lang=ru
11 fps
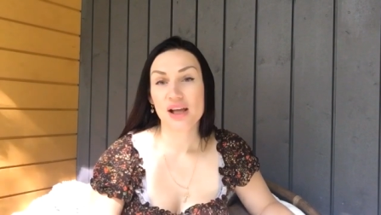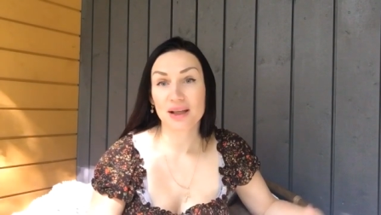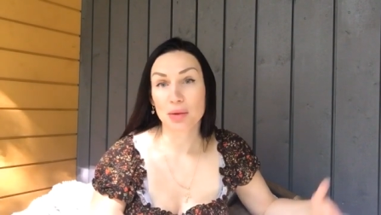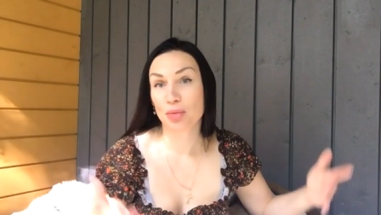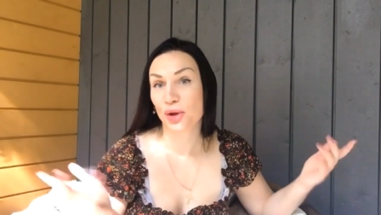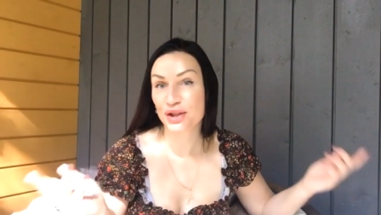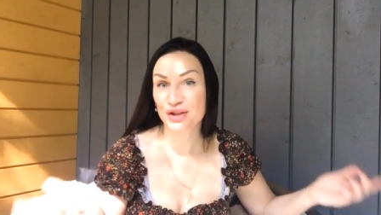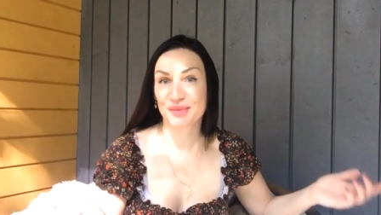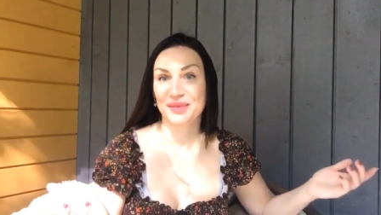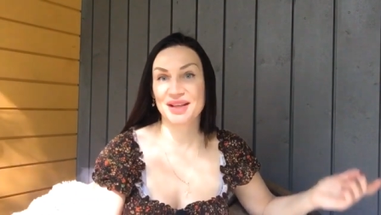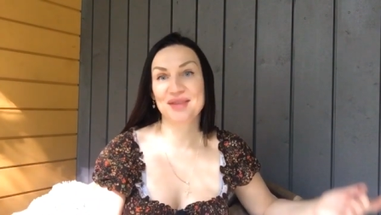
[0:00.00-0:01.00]
и
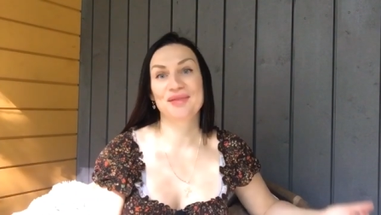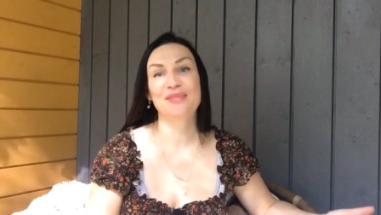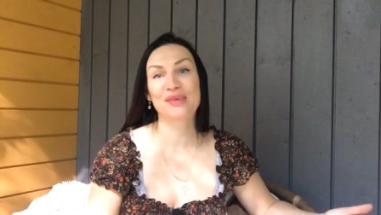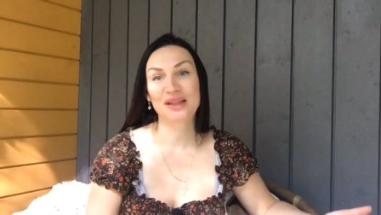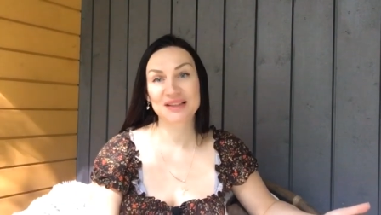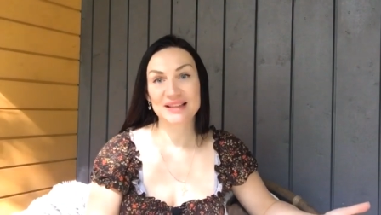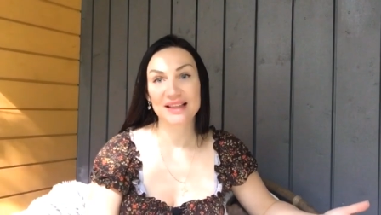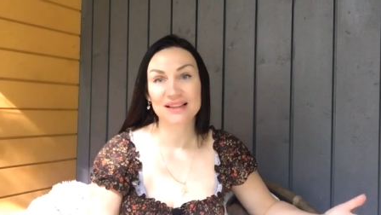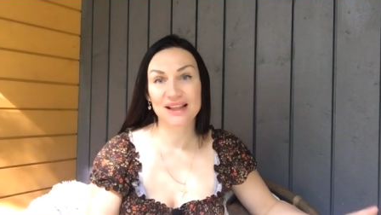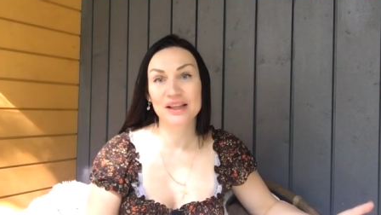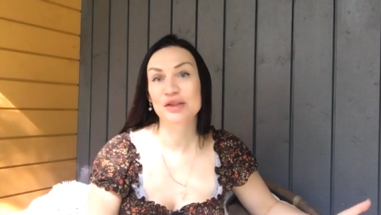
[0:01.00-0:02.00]
больше мне вам
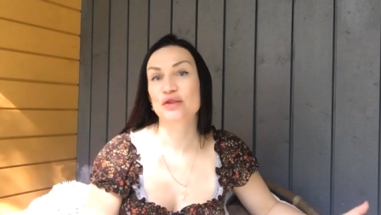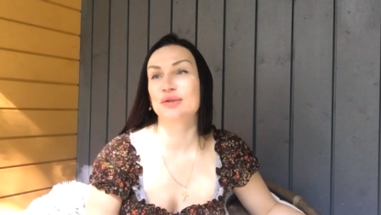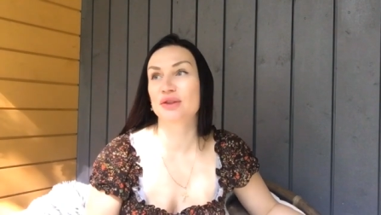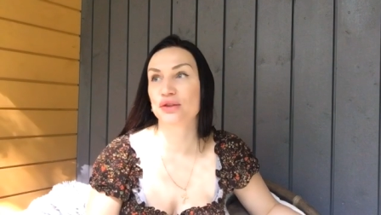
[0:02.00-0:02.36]
показать нечего.